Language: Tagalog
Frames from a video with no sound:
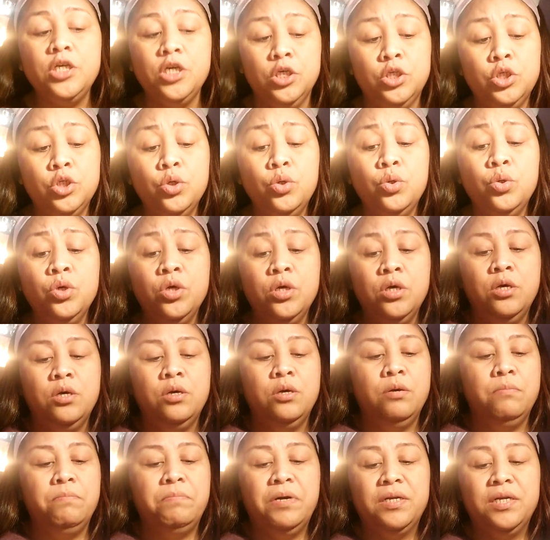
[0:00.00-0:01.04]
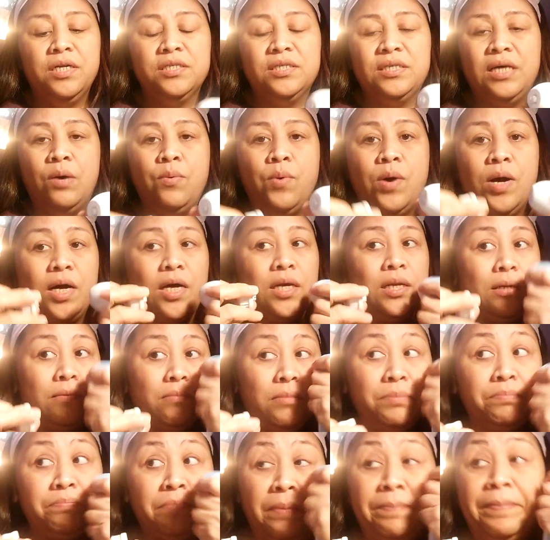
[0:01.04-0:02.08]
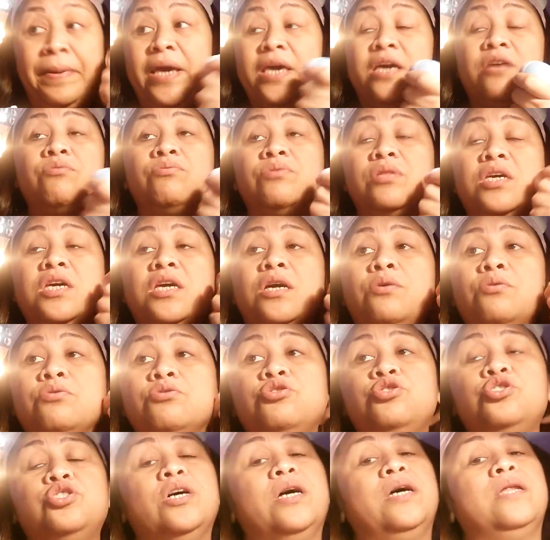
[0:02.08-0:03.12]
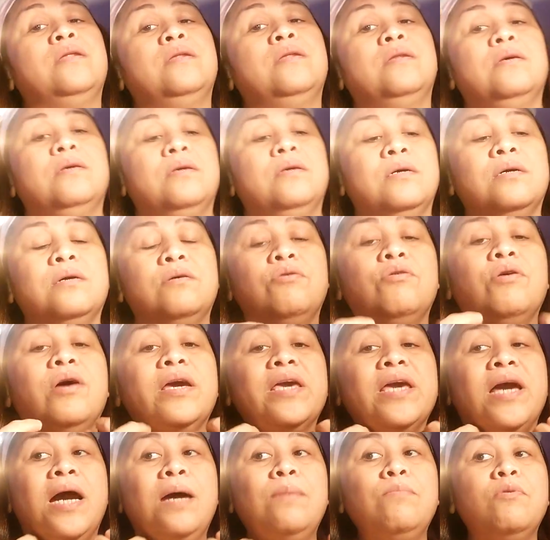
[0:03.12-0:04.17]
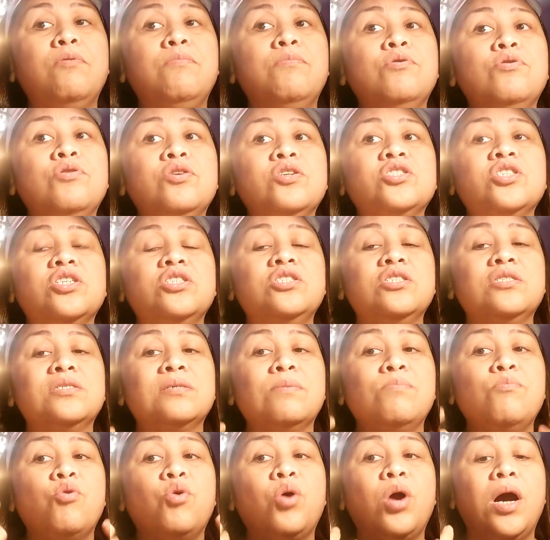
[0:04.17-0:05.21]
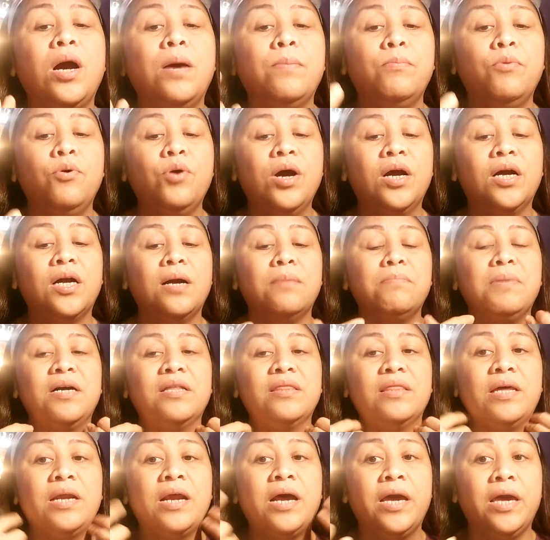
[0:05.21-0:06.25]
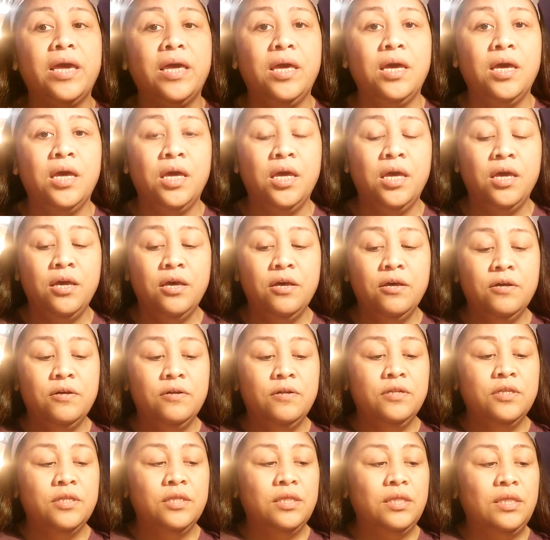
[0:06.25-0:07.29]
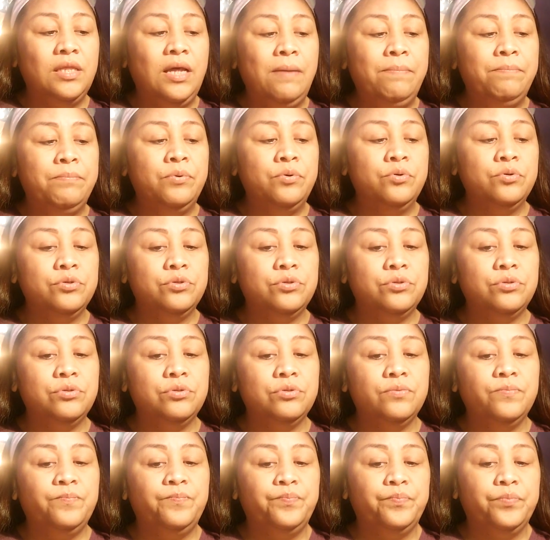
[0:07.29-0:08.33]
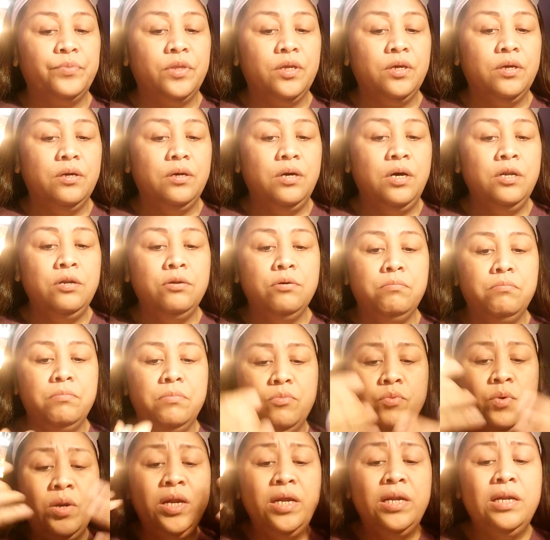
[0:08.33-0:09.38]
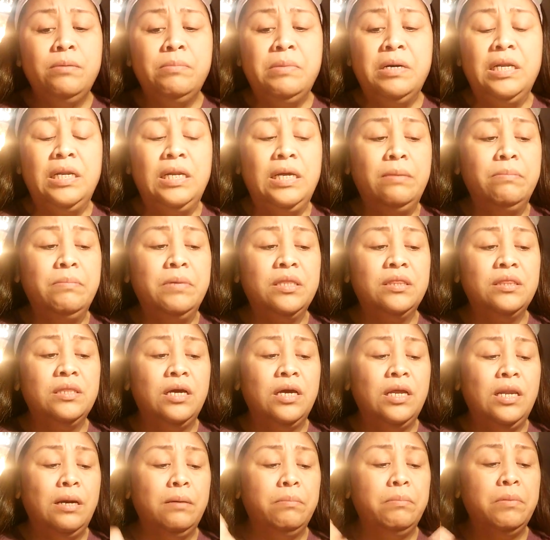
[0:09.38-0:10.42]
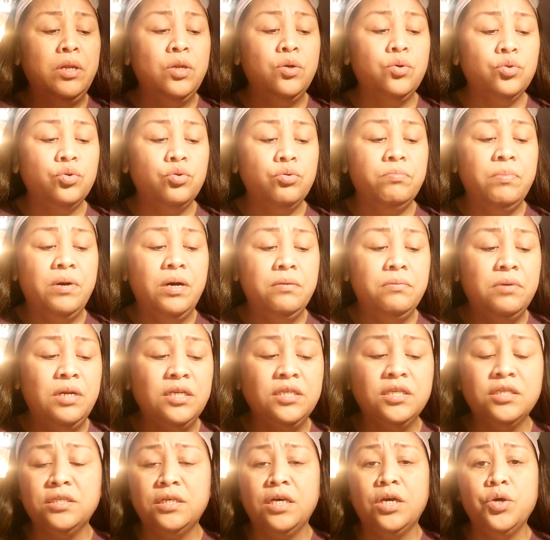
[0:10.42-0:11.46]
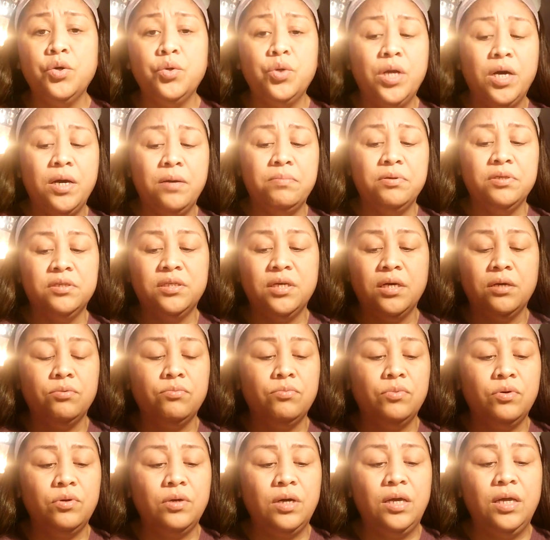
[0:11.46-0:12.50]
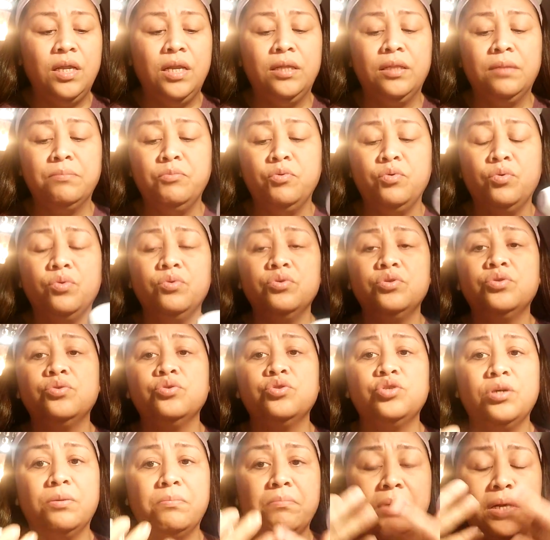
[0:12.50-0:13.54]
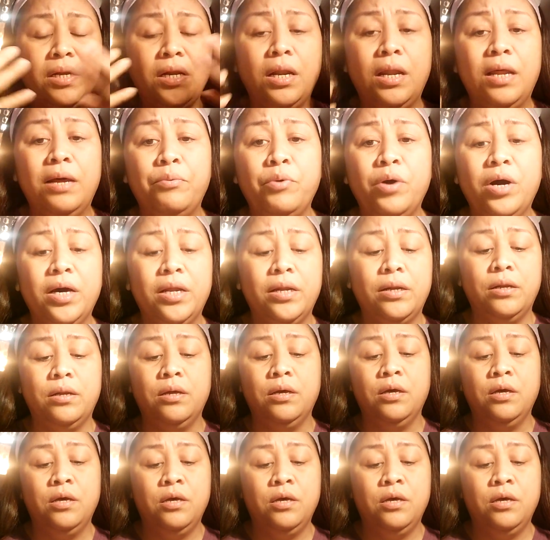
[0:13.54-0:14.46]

So, pag nagsawa ka ng magpapaikot-ikot dyan, o hayaan mo muna siya dyan sa mukha mo hanggang mag-dry. Tapos, ano, wala namang limit na ilang minuto. Ba, nasa sayo na, basta kung kailan mo gusto siyang banlawan.